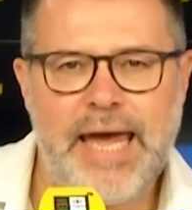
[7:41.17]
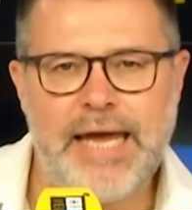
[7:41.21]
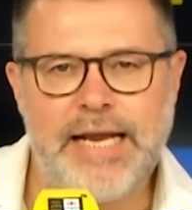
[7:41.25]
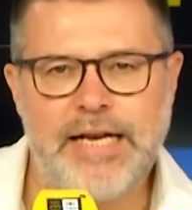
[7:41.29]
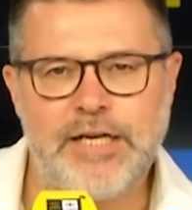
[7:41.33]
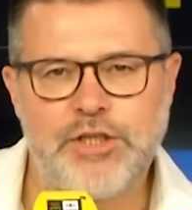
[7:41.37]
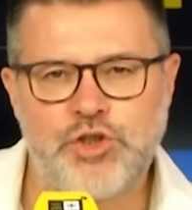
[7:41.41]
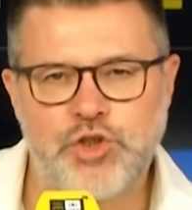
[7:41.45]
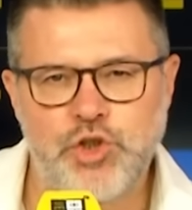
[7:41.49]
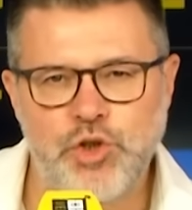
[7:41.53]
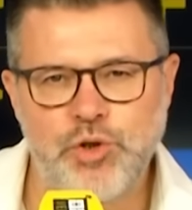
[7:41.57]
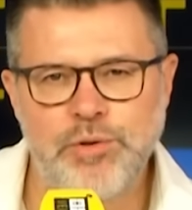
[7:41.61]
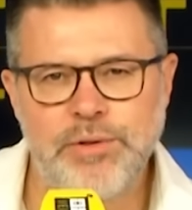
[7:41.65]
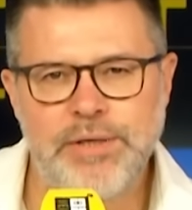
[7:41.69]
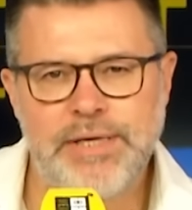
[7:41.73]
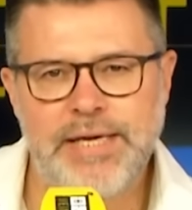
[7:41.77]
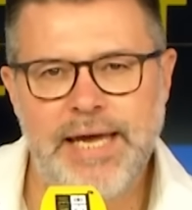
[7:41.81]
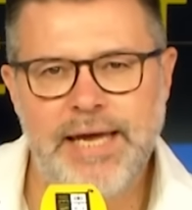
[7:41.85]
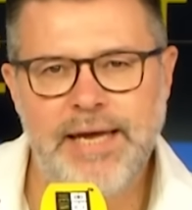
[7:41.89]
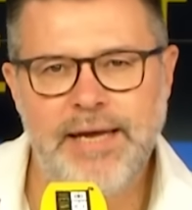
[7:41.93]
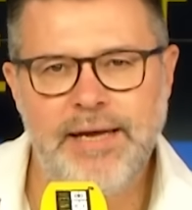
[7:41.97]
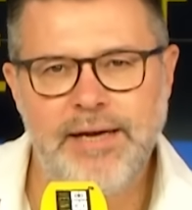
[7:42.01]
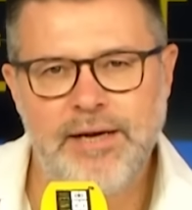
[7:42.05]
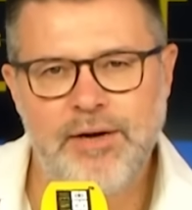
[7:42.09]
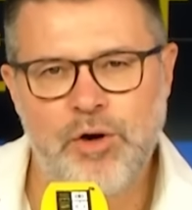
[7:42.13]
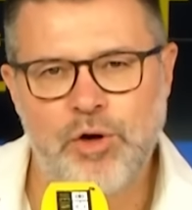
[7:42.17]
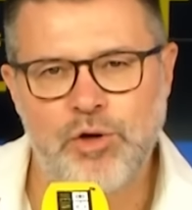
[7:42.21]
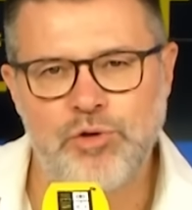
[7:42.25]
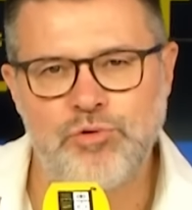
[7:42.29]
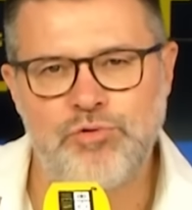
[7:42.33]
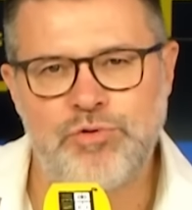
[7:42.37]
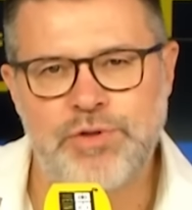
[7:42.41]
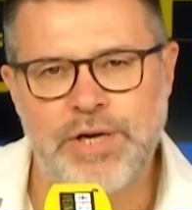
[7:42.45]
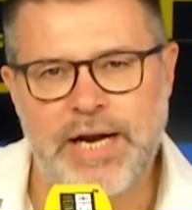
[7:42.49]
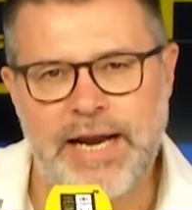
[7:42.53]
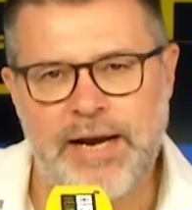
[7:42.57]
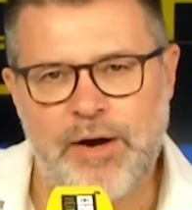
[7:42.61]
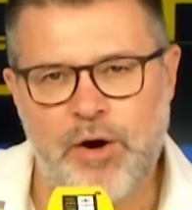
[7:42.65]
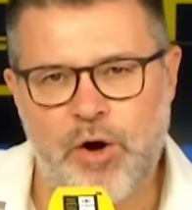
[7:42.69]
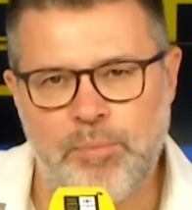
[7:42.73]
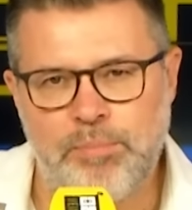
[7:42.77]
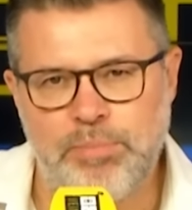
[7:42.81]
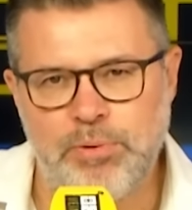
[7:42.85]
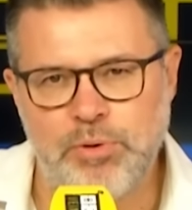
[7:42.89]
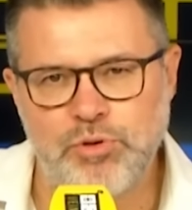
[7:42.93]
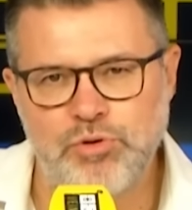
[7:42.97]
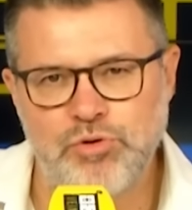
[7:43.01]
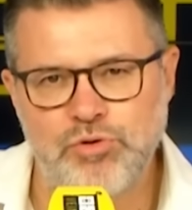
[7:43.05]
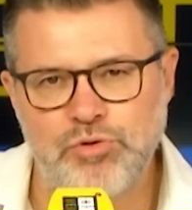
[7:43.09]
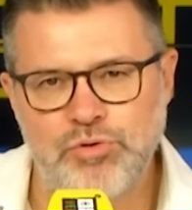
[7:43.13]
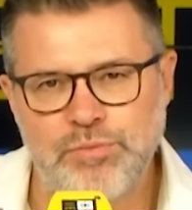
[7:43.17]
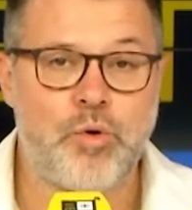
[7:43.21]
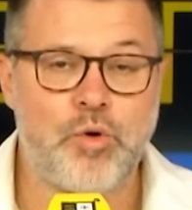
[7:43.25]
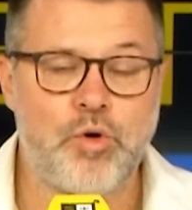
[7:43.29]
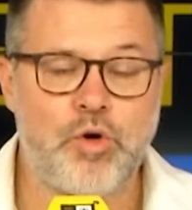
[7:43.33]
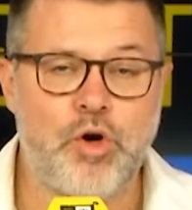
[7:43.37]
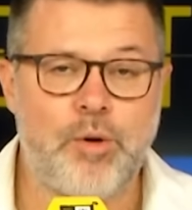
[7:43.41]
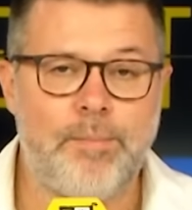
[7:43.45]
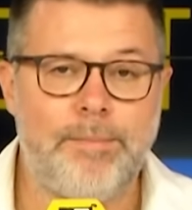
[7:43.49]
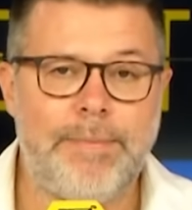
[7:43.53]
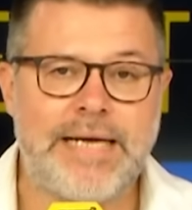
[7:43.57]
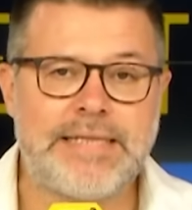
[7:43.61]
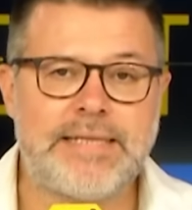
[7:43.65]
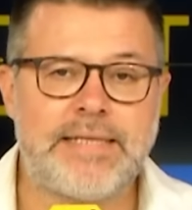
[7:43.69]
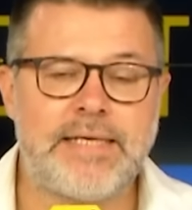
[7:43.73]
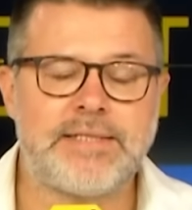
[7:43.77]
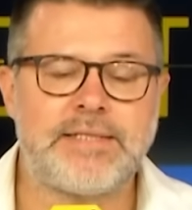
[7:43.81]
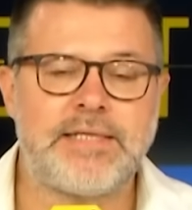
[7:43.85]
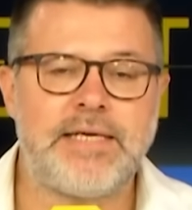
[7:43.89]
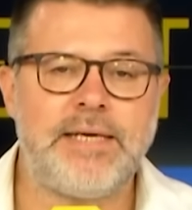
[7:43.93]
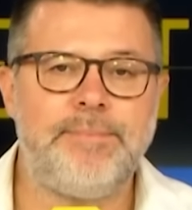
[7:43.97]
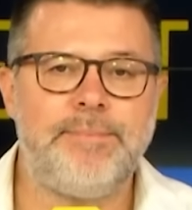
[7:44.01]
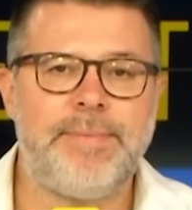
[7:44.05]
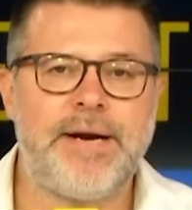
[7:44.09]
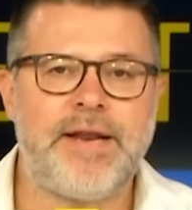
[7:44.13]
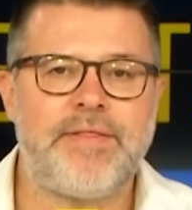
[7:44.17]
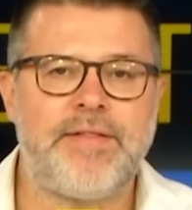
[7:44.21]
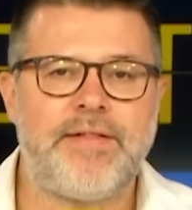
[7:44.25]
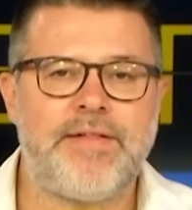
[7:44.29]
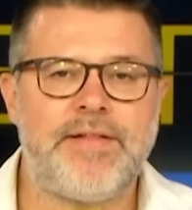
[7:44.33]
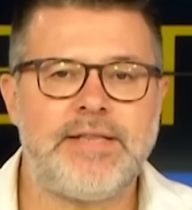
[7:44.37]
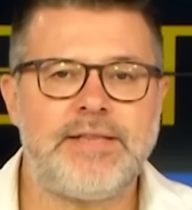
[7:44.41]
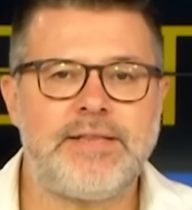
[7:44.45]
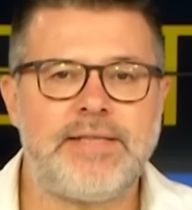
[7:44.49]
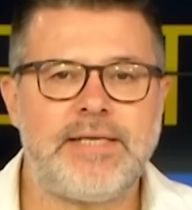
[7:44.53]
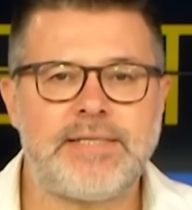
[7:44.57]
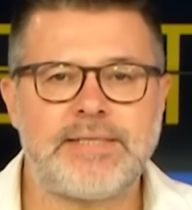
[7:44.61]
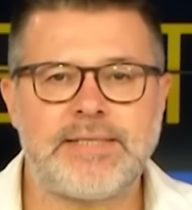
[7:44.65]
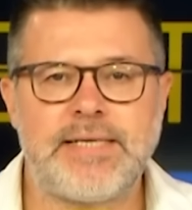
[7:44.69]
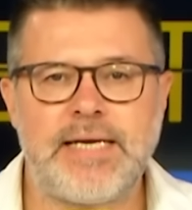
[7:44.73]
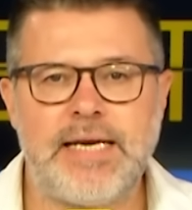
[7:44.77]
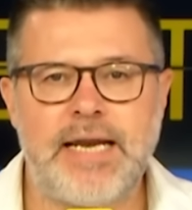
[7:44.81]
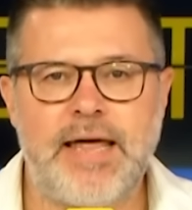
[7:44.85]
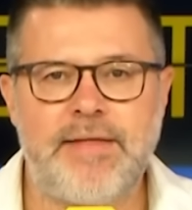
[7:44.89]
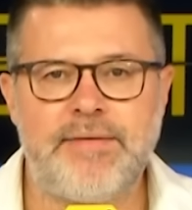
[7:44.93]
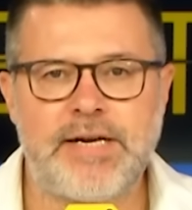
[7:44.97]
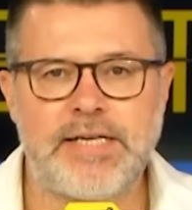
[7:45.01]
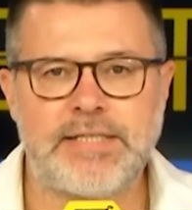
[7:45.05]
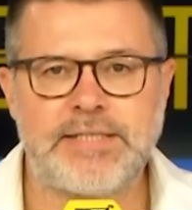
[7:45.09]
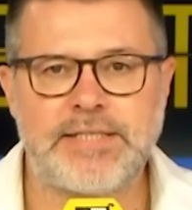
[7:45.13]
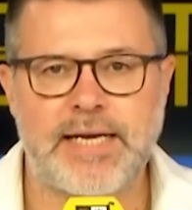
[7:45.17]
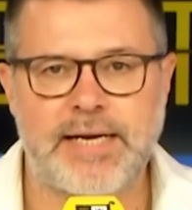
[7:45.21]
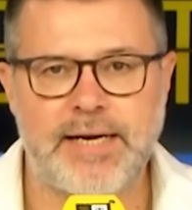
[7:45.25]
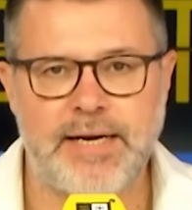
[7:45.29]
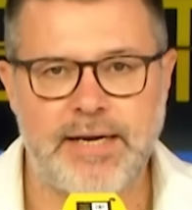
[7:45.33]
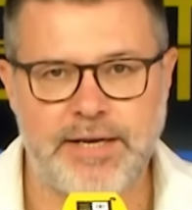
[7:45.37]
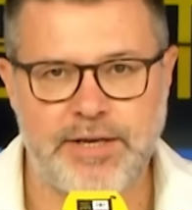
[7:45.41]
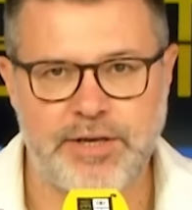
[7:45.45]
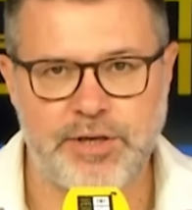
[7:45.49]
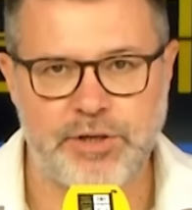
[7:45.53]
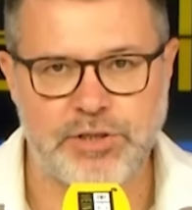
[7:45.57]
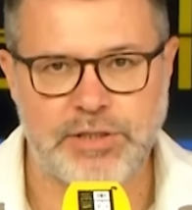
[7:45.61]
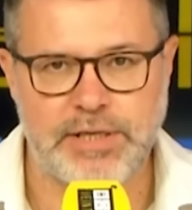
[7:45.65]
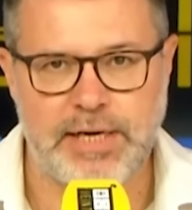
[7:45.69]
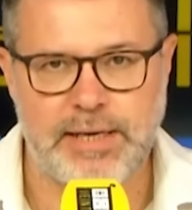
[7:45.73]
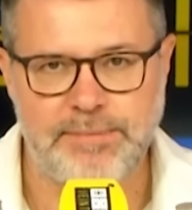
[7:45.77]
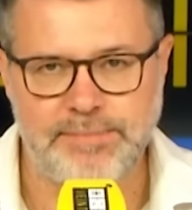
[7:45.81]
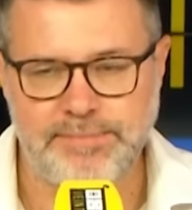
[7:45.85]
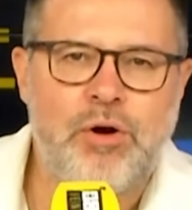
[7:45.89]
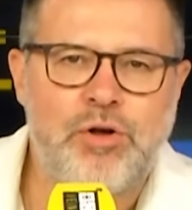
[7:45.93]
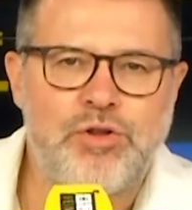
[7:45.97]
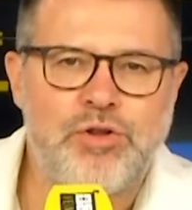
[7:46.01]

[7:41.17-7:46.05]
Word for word: El yunque contra el opus. Un combate sin precedentes en la derecha religiosa